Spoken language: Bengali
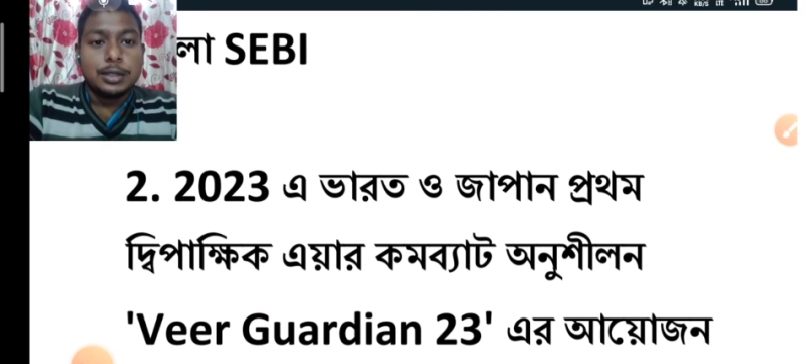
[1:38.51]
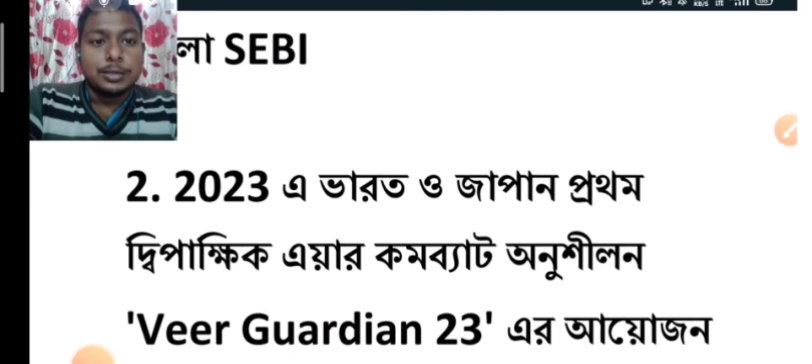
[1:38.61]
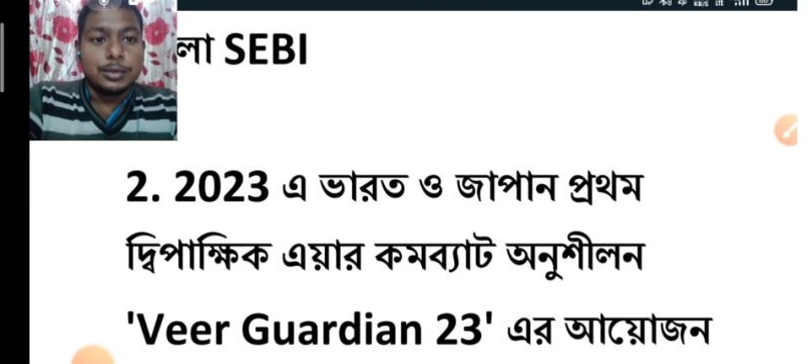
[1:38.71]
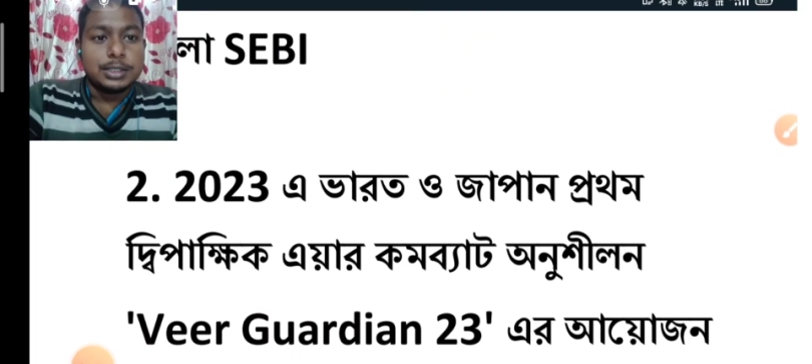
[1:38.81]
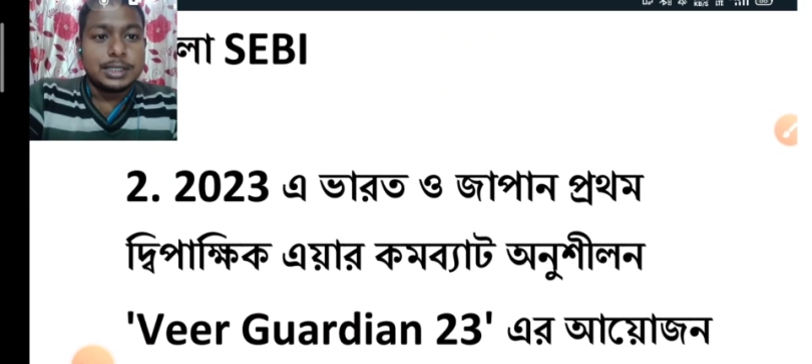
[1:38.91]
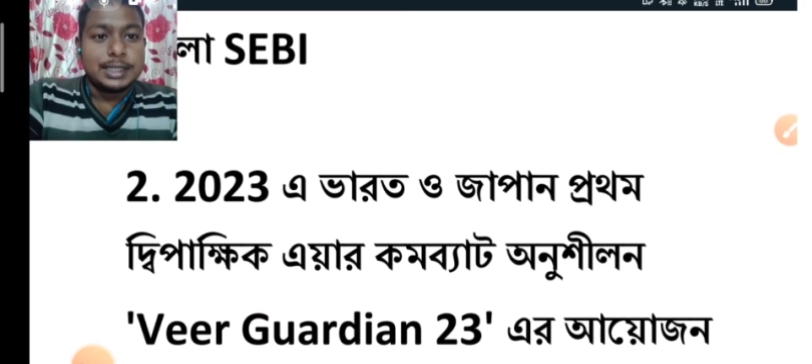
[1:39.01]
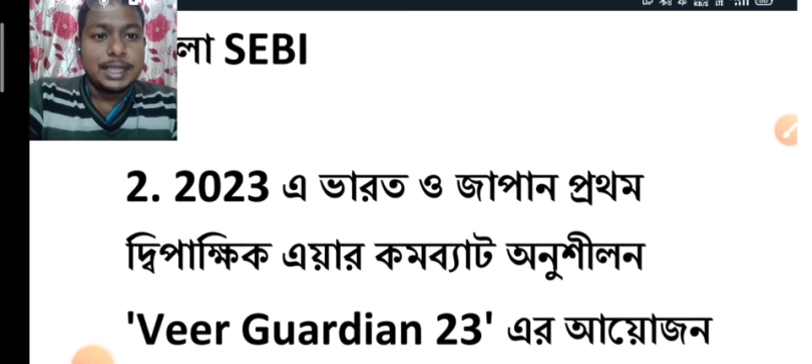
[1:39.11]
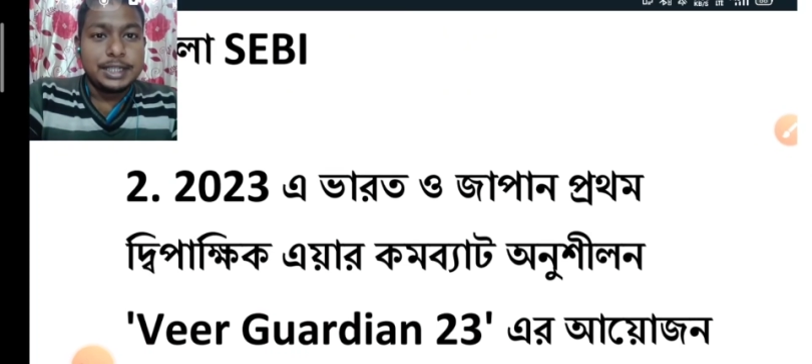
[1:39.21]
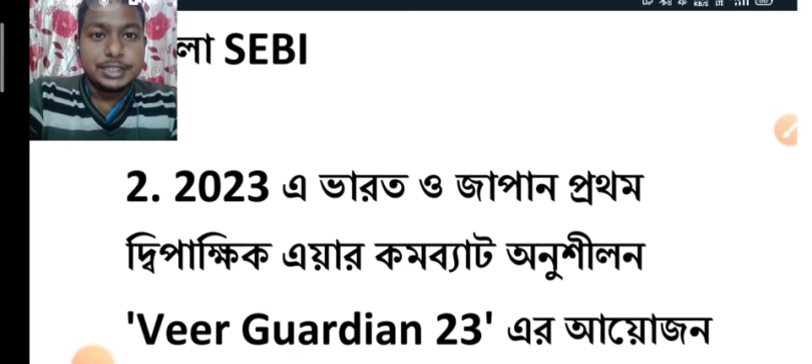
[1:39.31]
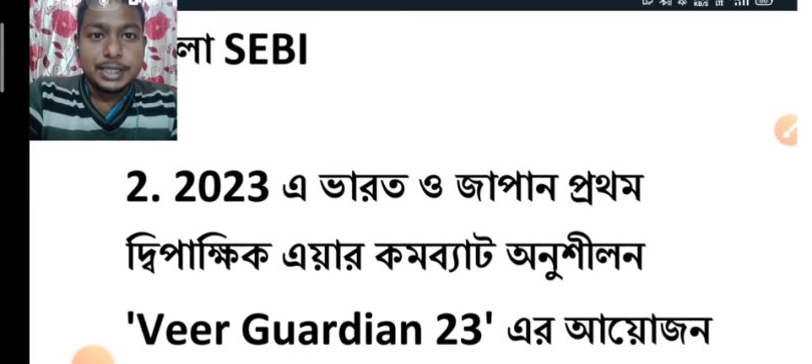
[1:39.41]
দু হাজার
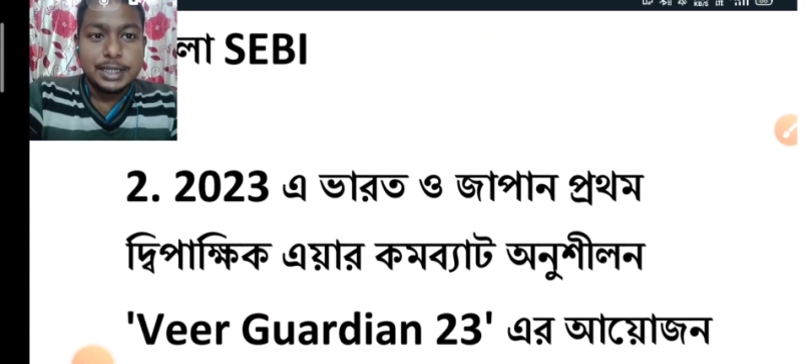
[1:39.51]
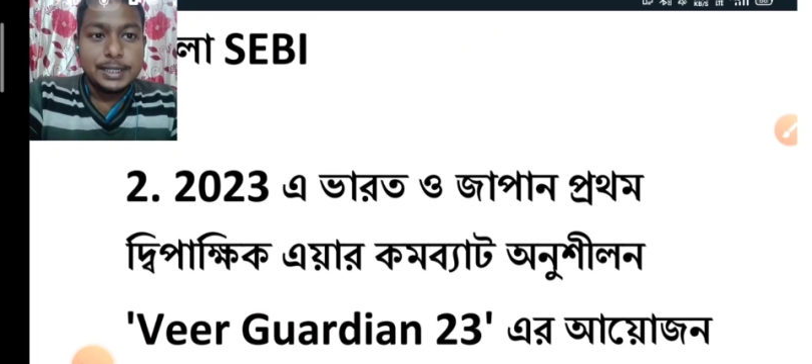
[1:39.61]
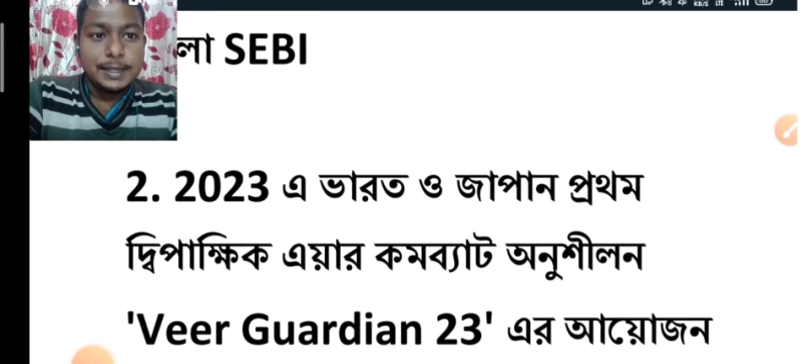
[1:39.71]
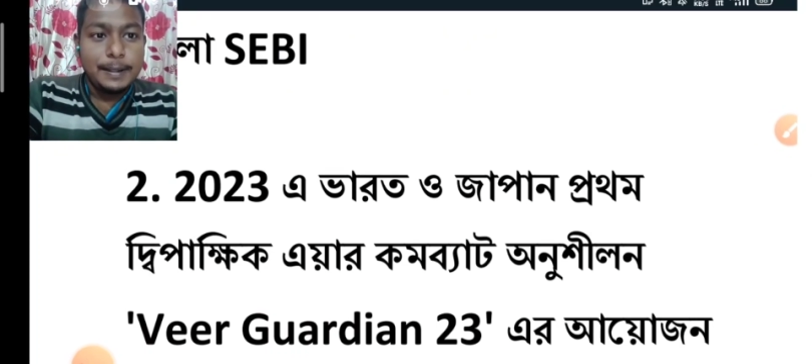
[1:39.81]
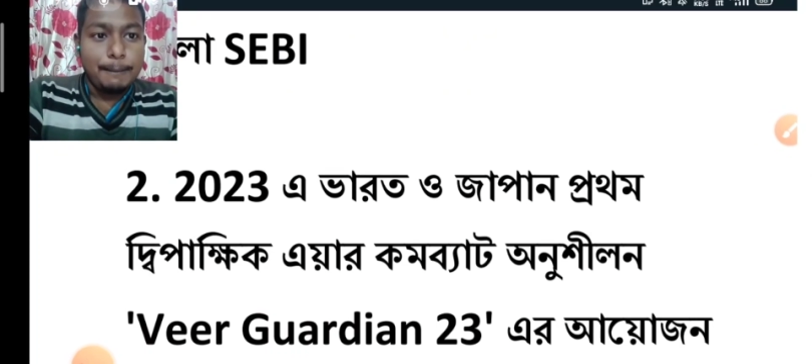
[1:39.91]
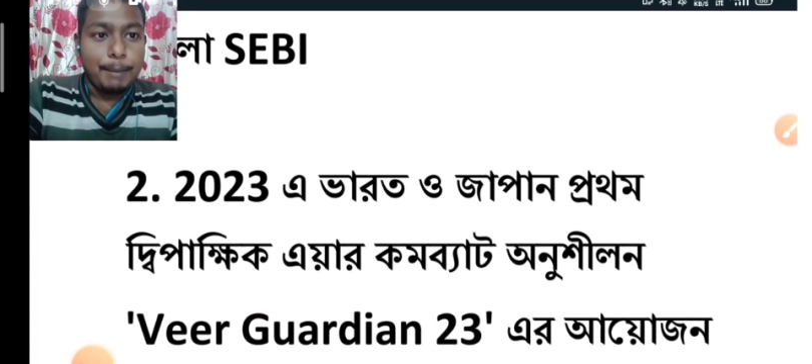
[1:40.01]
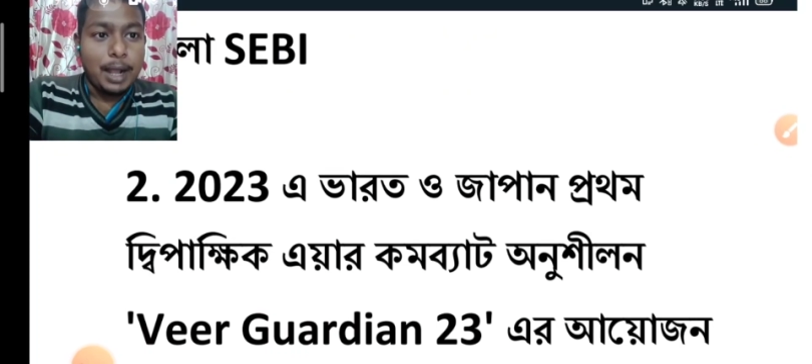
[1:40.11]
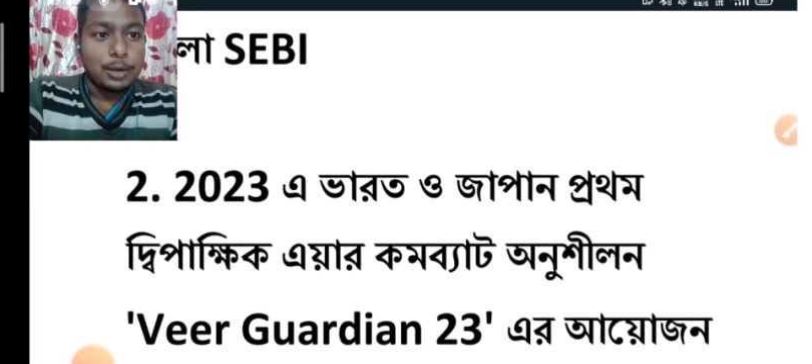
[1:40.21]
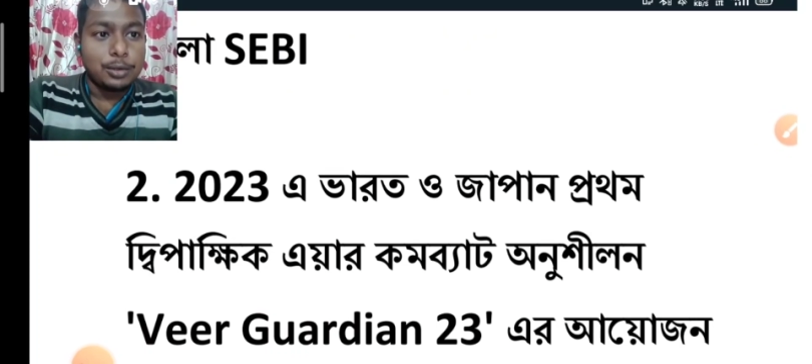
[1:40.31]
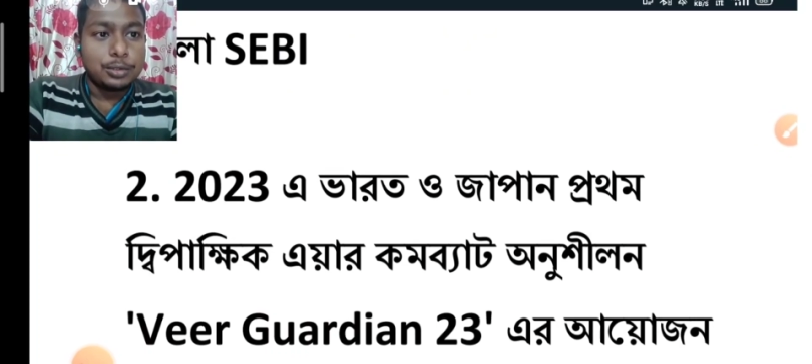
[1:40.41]
তেইশে
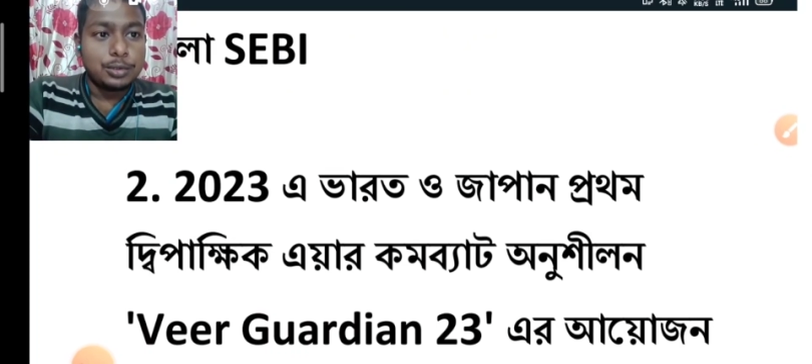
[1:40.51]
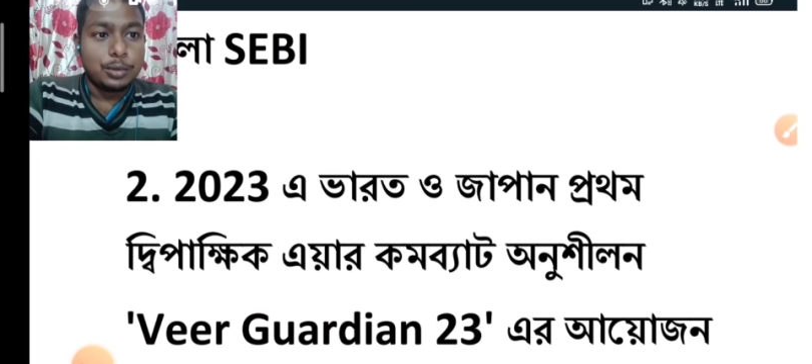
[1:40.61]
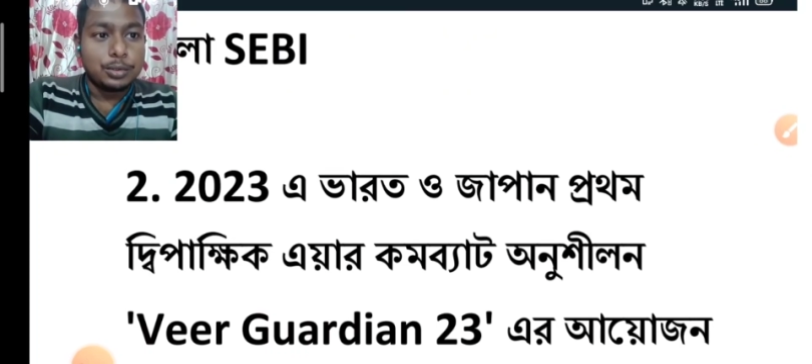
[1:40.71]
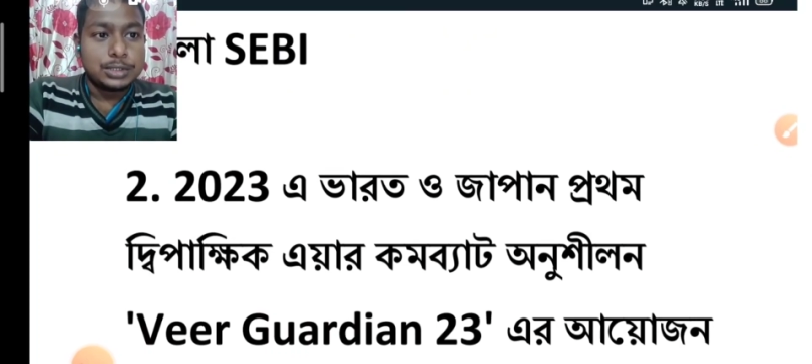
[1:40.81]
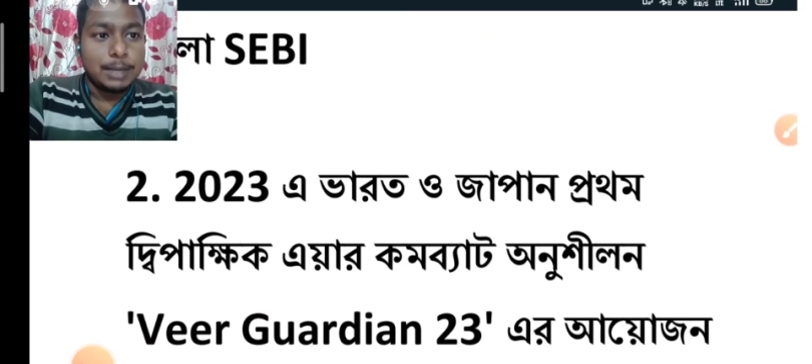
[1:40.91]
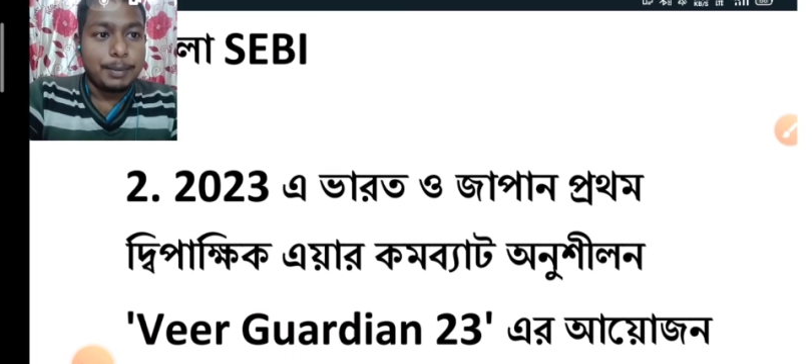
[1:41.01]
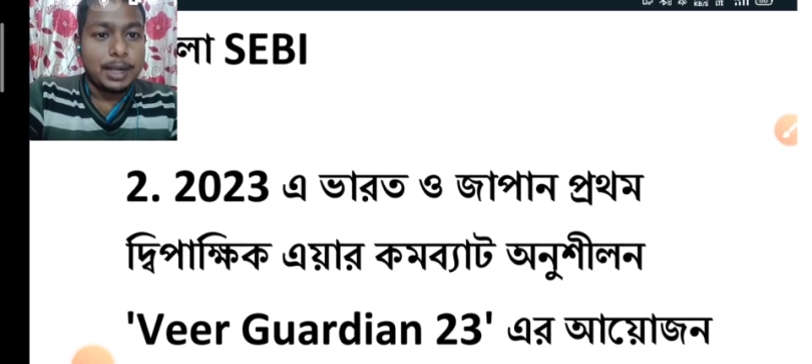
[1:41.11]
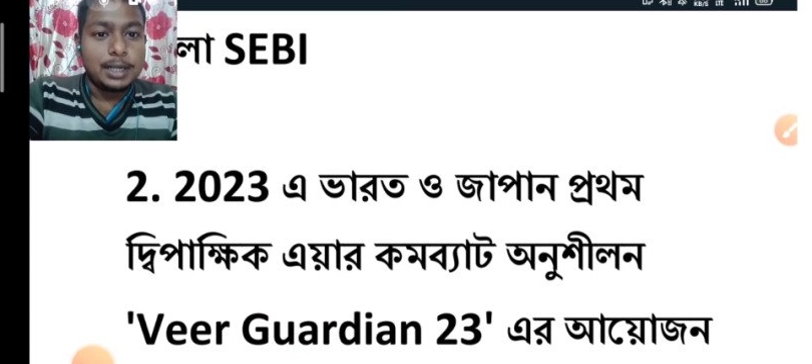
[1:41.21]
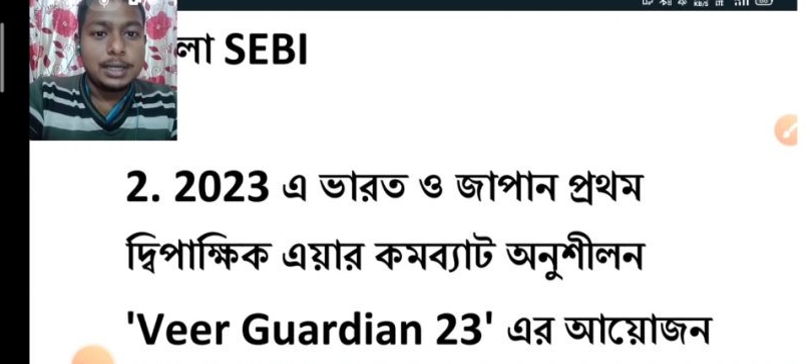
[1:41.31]
ভারত ও জাপান